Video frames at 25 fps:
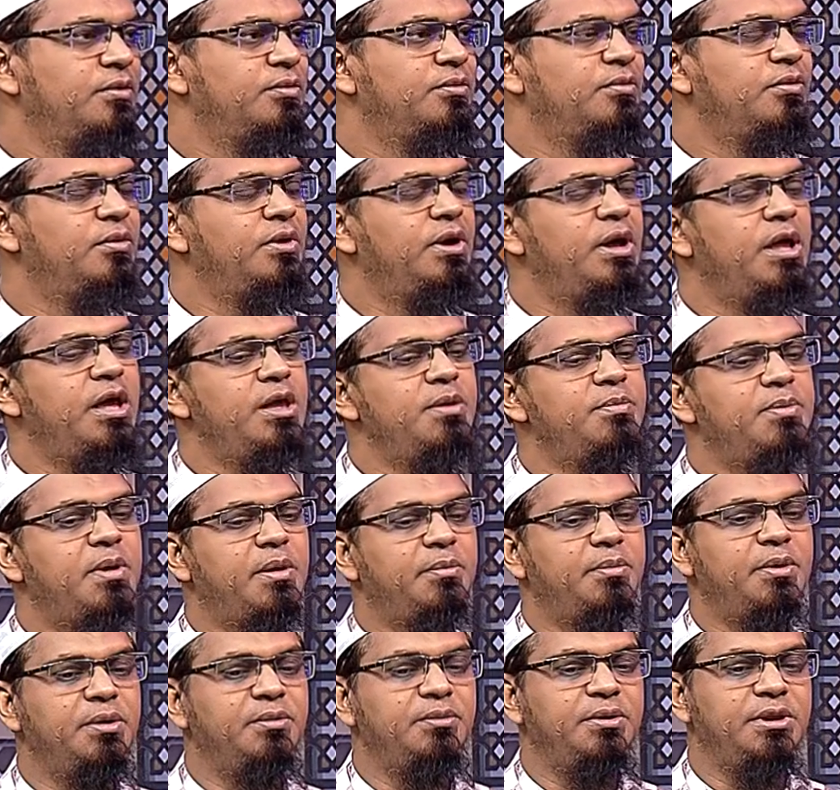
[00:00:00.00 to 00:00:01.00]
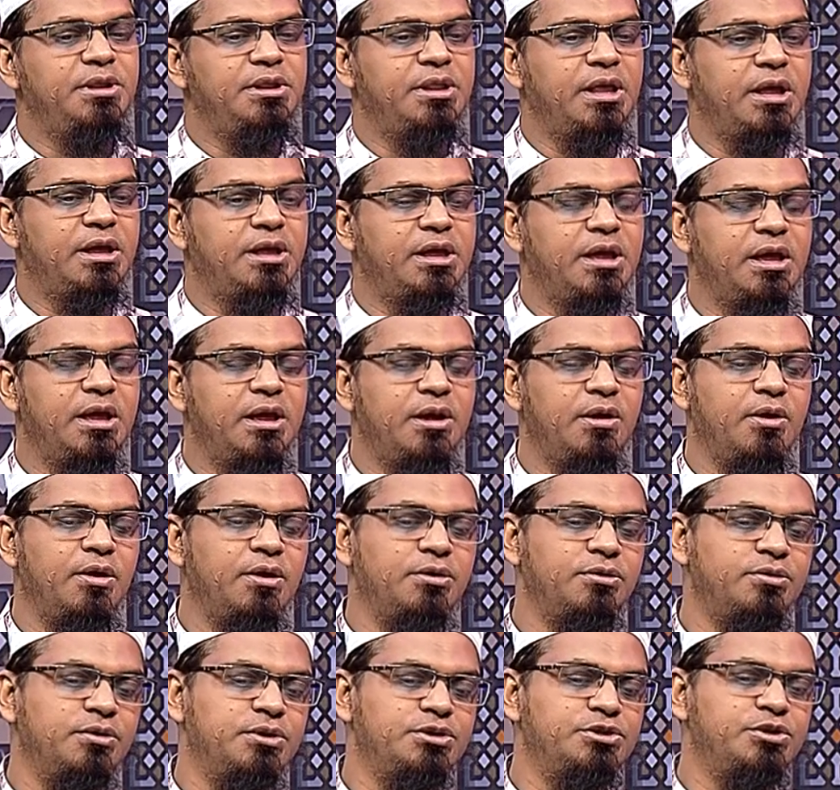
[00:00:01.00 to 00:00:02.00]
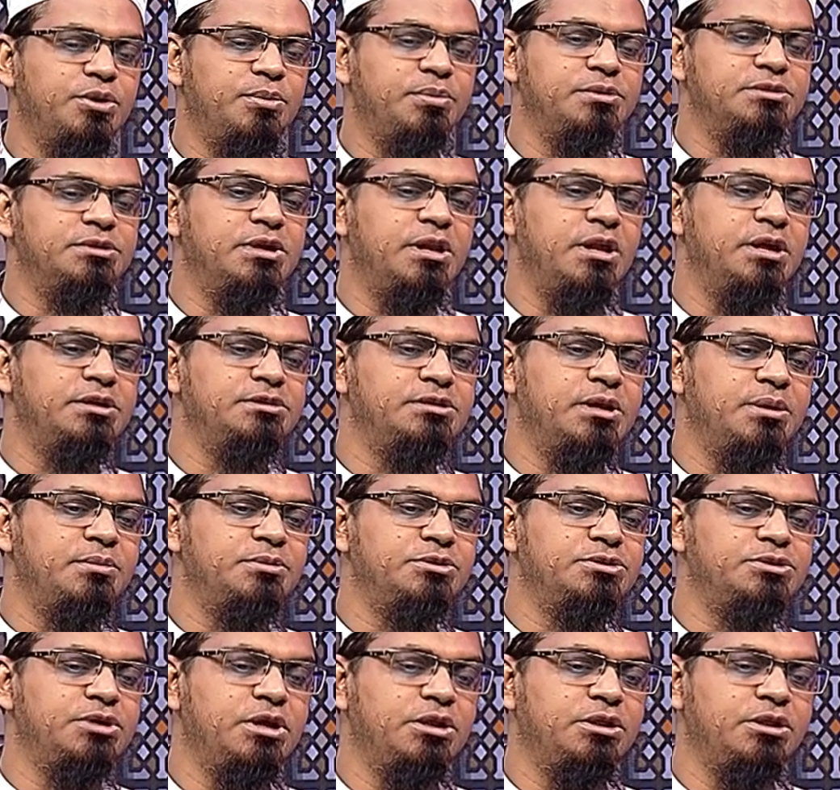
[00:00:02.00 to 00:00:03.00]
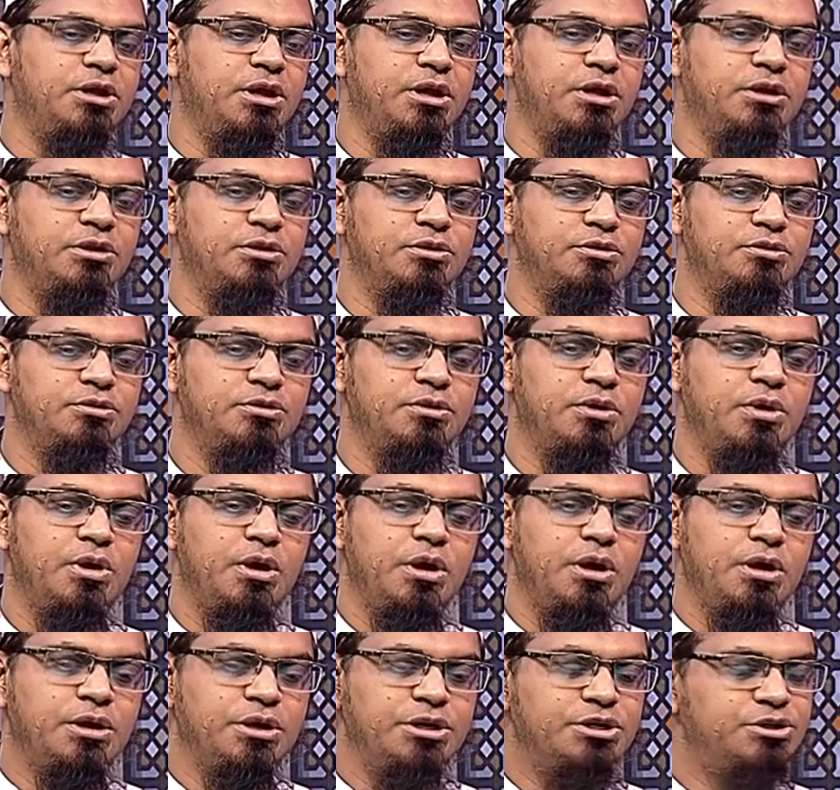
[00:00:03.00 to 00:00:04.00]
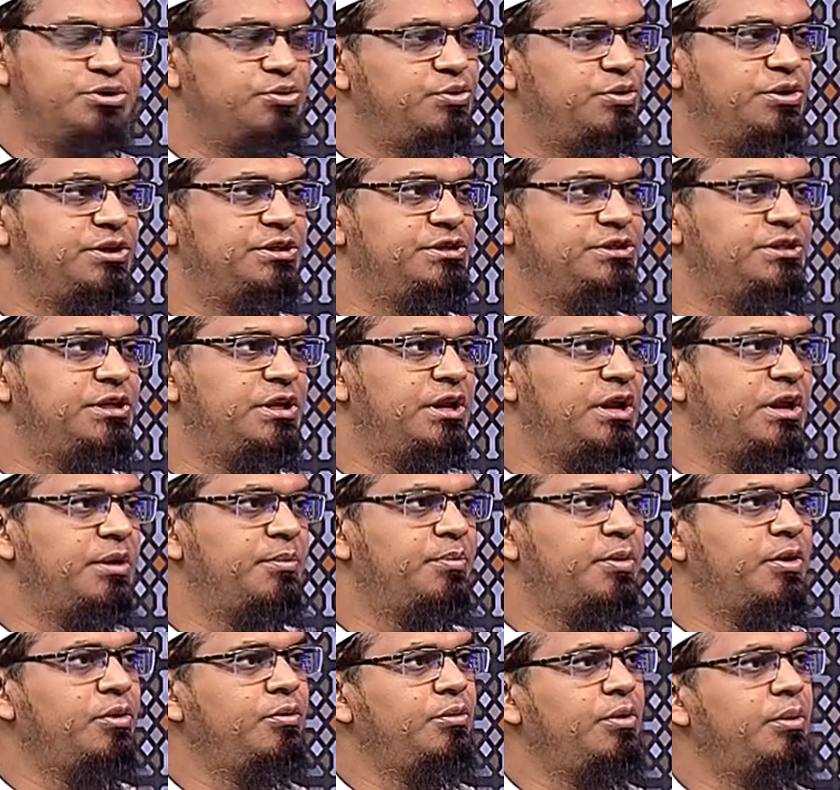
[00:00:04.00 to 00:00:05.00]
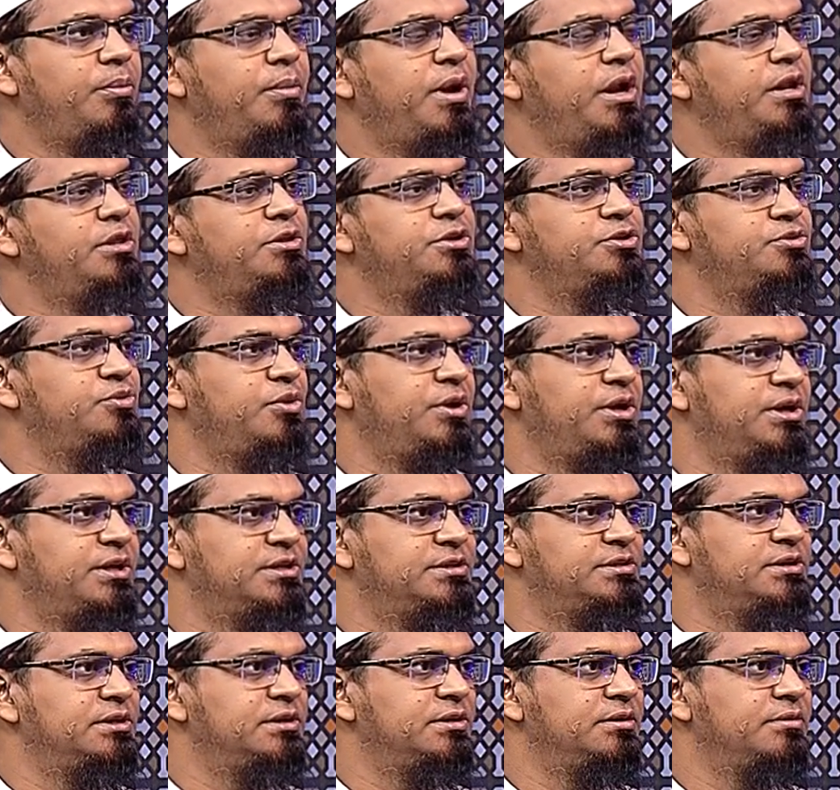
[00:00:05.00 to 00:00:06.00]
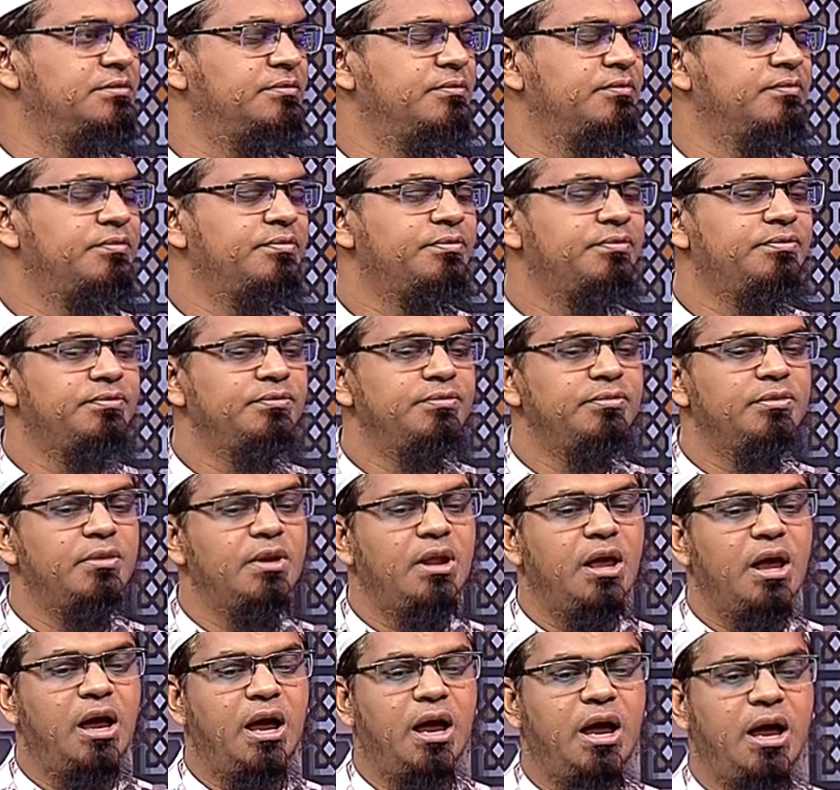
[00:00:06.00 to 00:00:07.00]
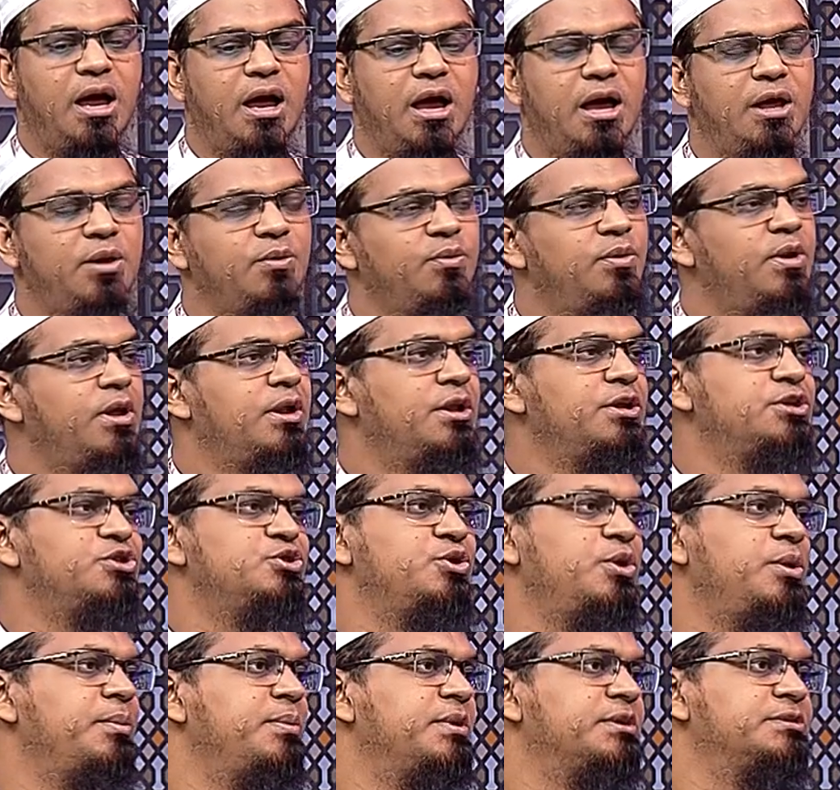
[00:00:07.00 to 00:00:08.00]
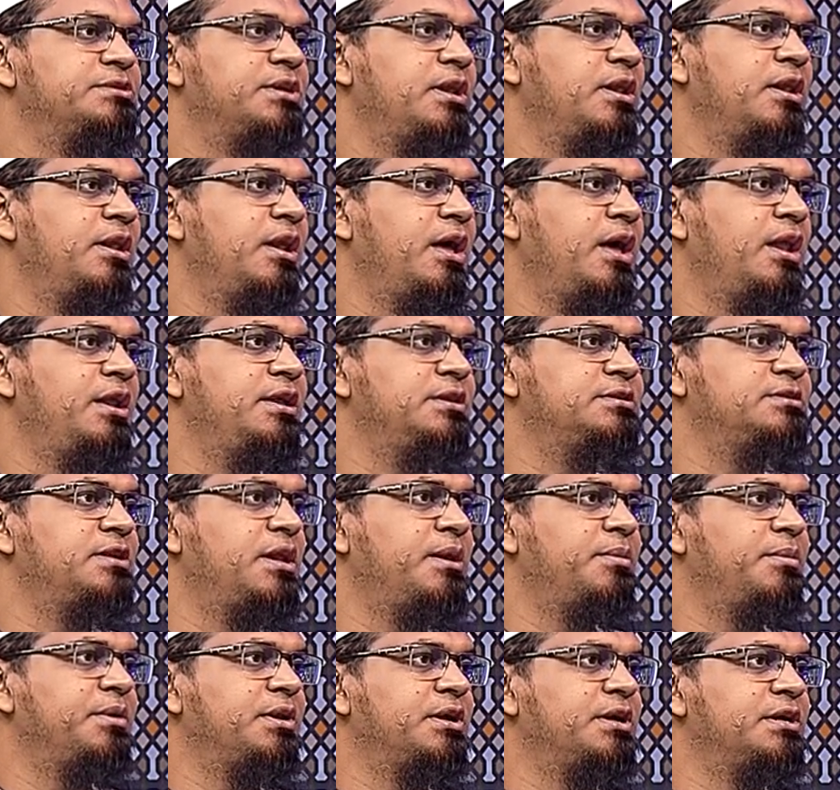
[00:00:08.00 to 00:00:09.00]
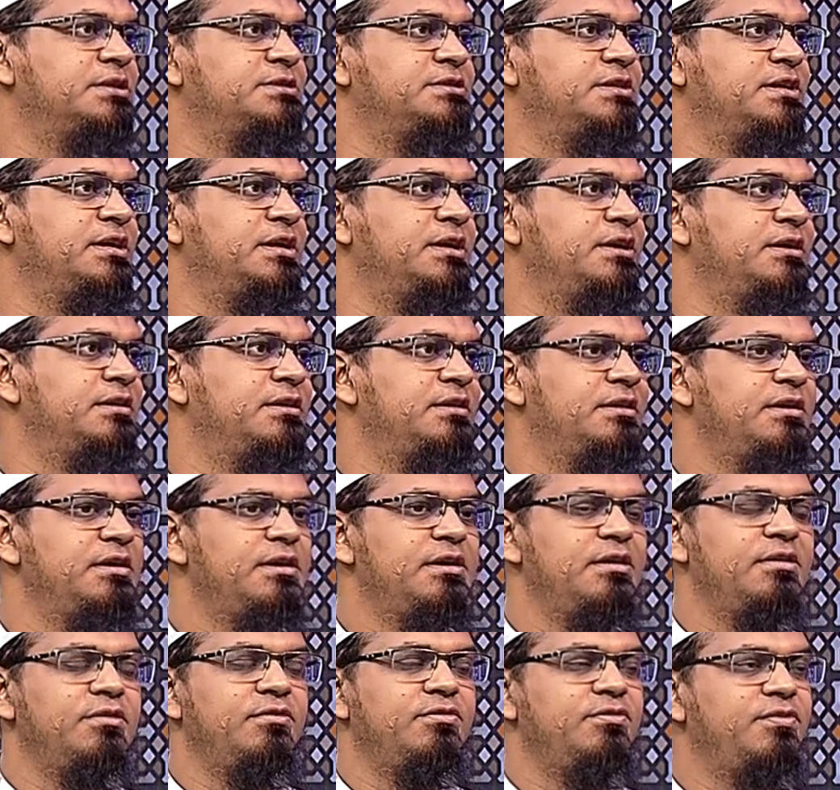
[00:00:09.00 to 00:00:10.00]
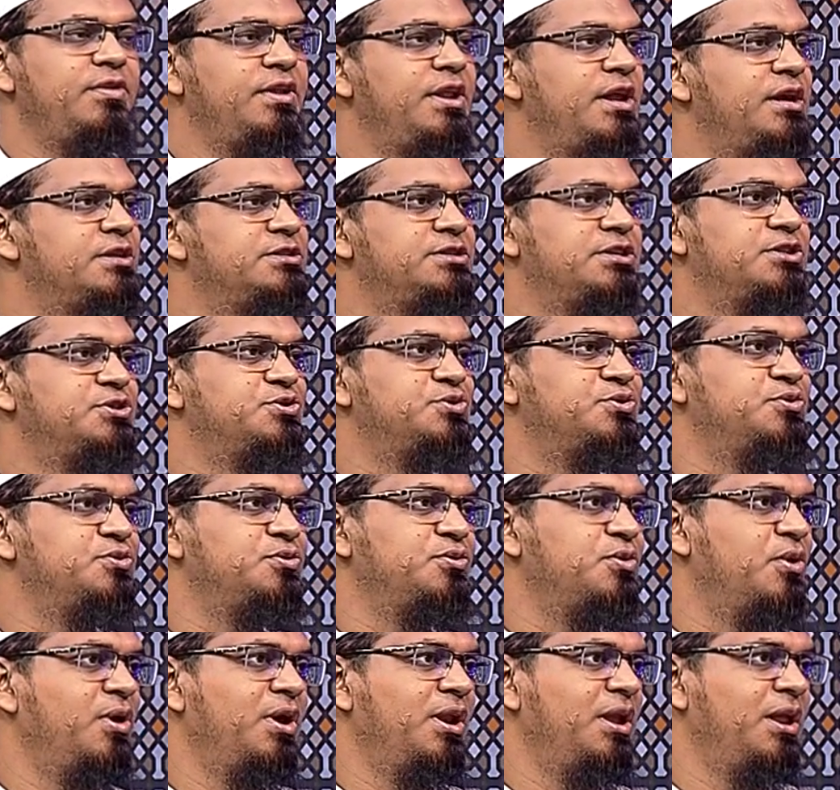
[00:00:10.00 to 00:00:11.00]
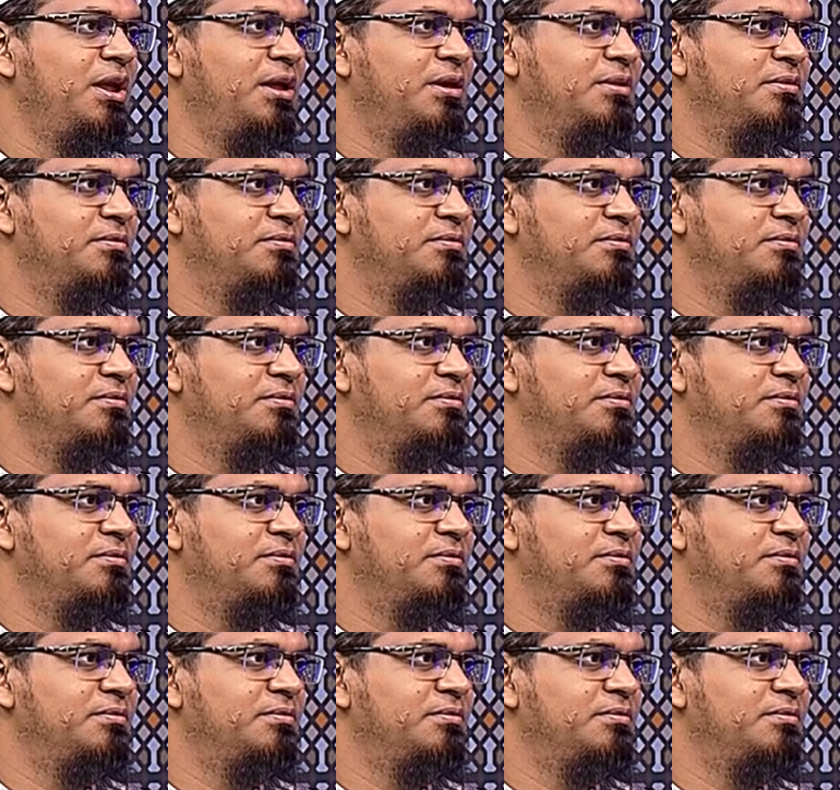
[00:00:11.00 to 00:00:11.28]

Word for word: তো এইভাবে উনি দেখে হয়তো রসুল পাক সাল্লাহ সাল্লামের সাথে কিছুদিন ছিলেন পর উনি বাড়িতে চলে গেছেন আর ওনার রসুল পাক সাল্লাহ আলি সাল্লামের কাছে ফিরে আসার সুযোগ হয়নি